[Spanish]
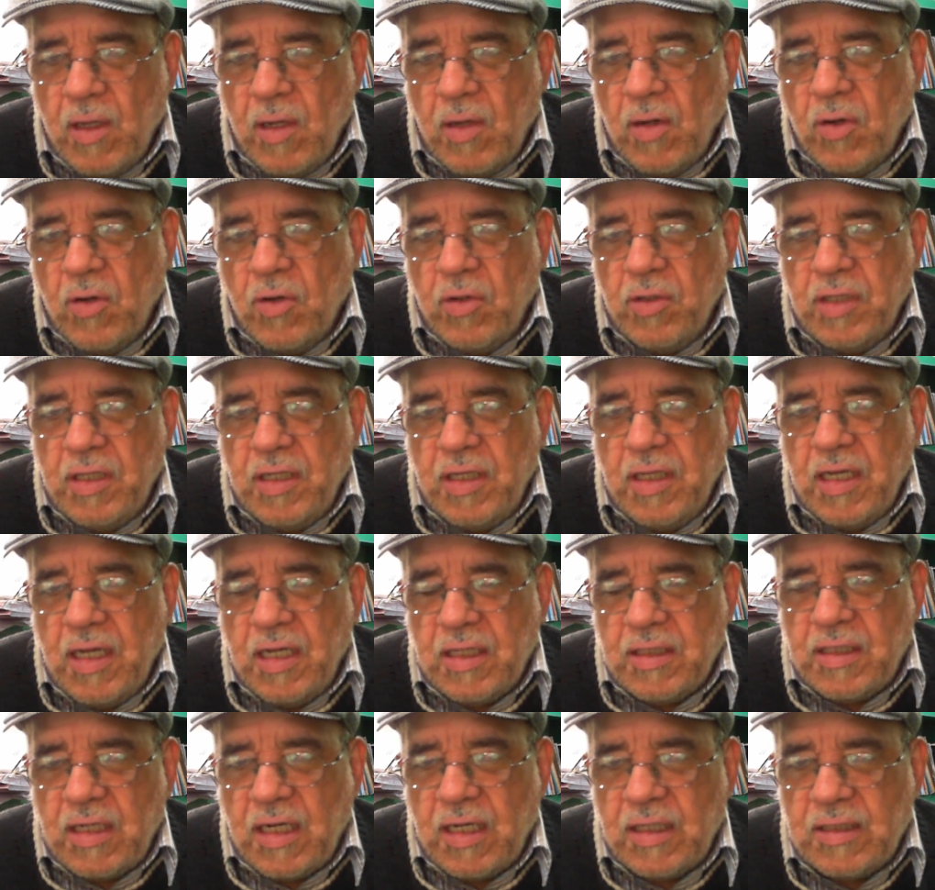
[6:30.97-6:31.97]
Hoy
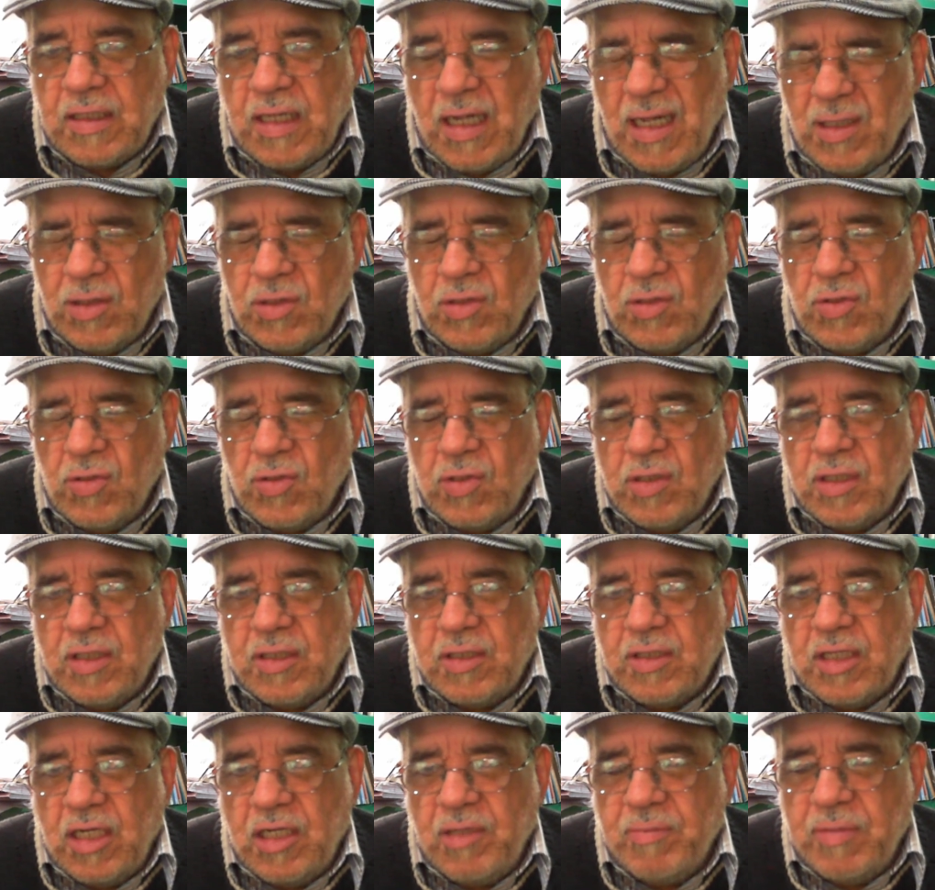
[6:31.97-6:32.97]
día tratando de
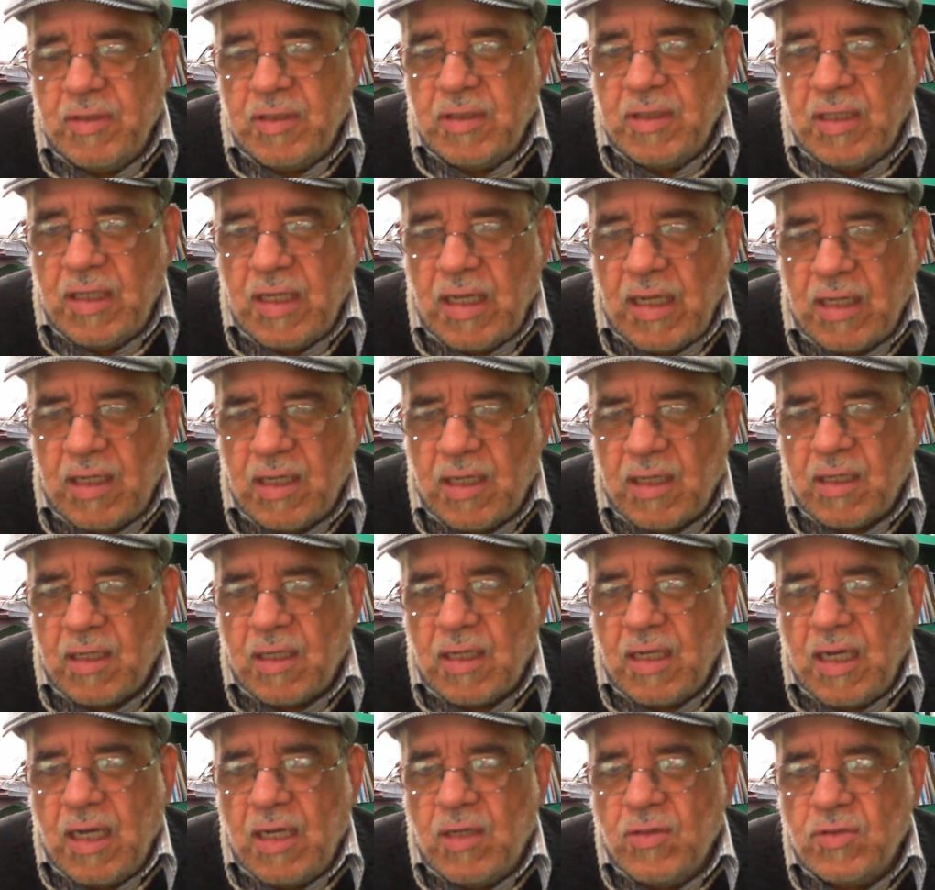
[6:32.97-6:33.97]
reivindicar
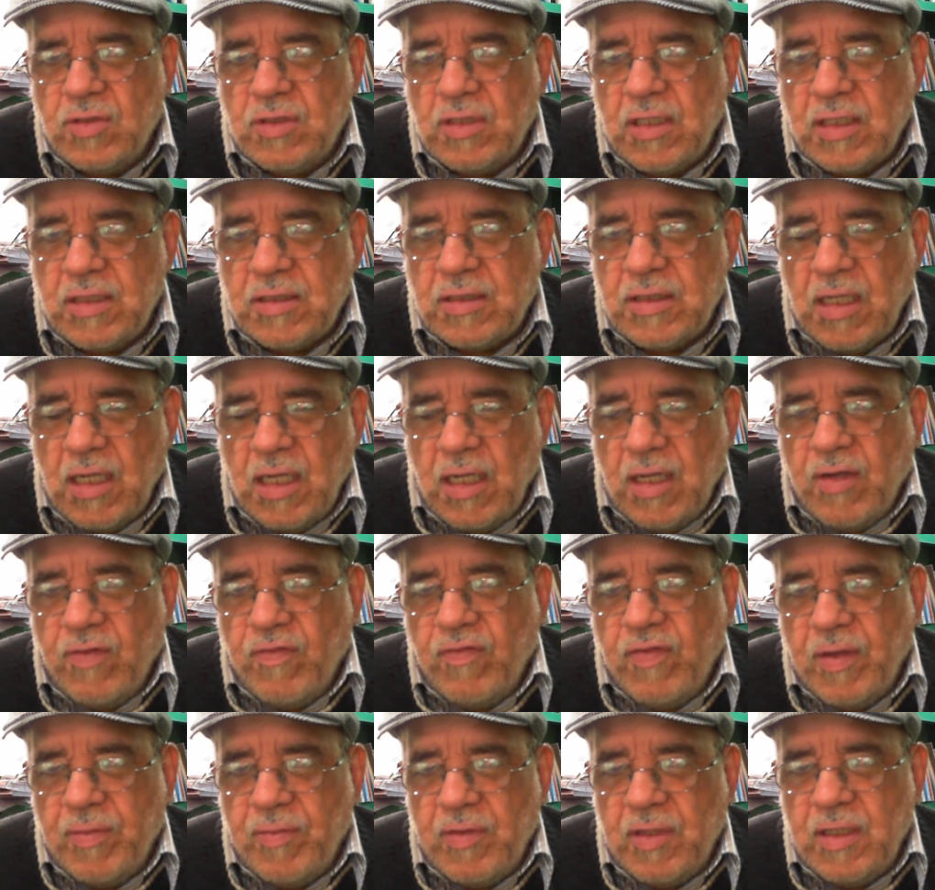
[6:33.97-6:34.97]
causas
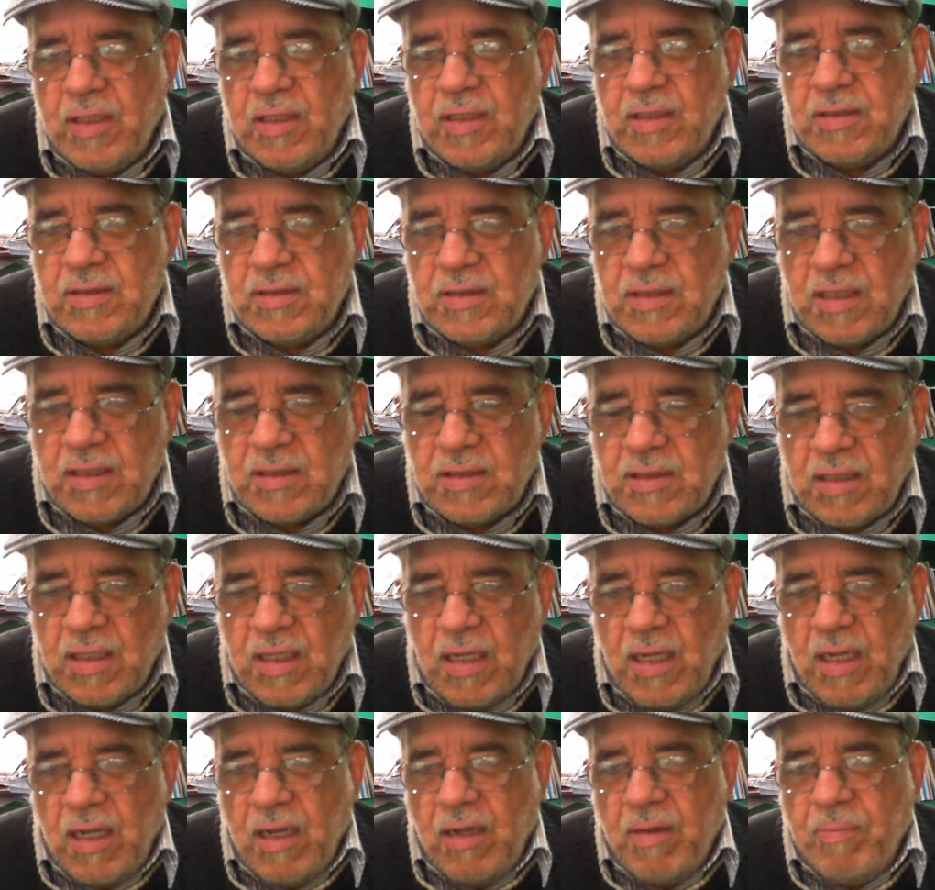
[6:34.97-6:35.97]
feministas
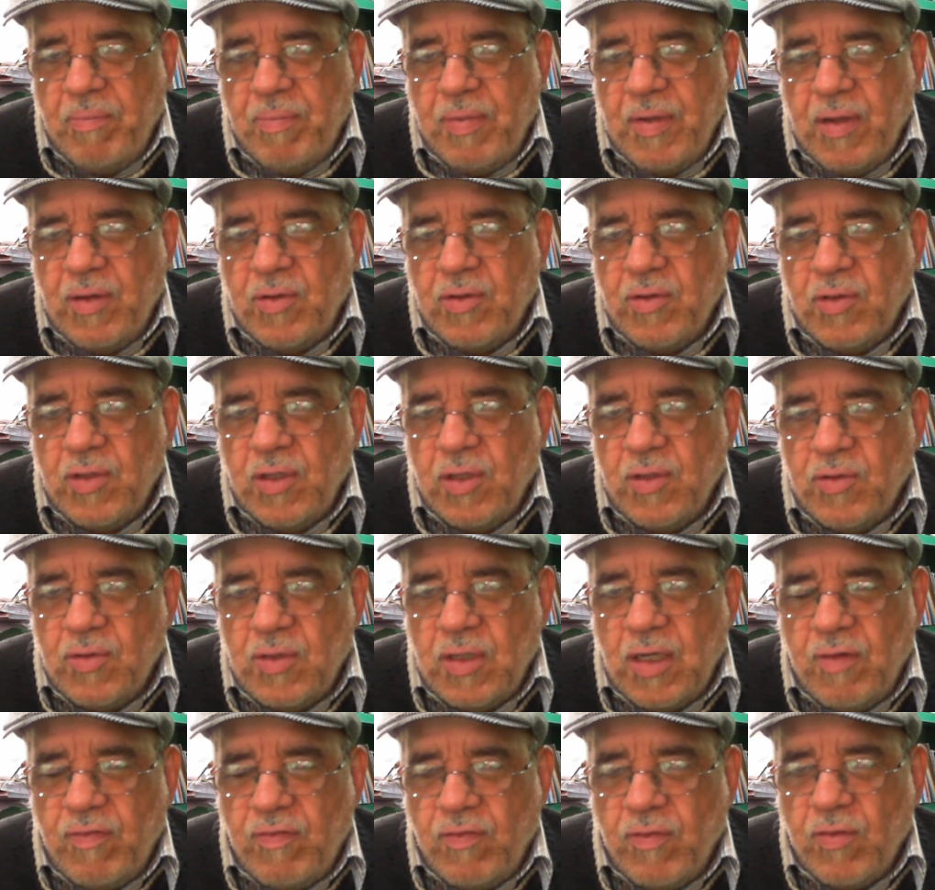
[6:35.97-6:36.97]
pero de
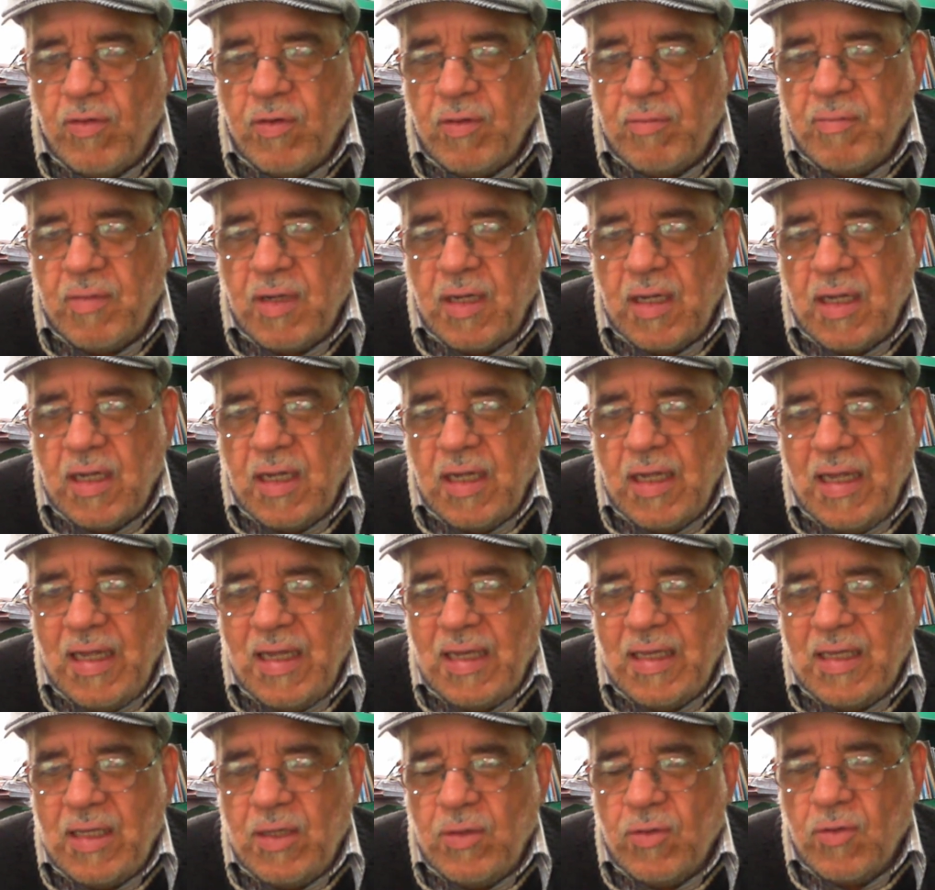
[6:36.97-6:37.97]
una forma
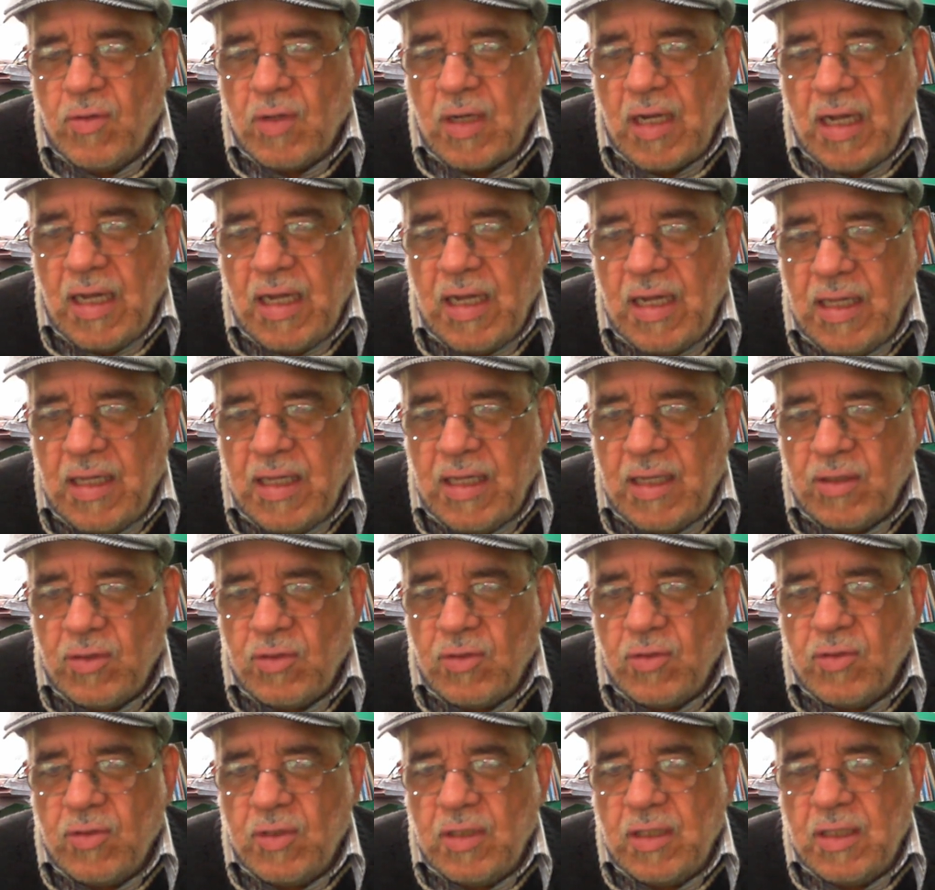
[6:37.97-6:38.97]
equivocada,
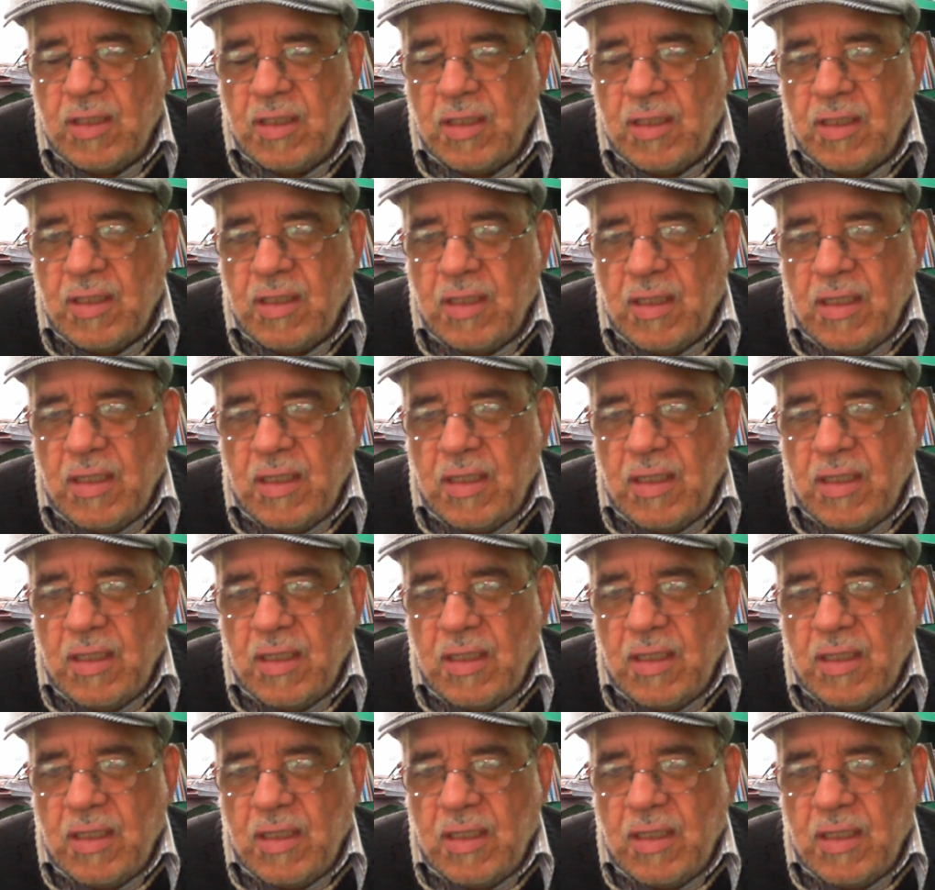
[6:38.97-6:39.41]
El,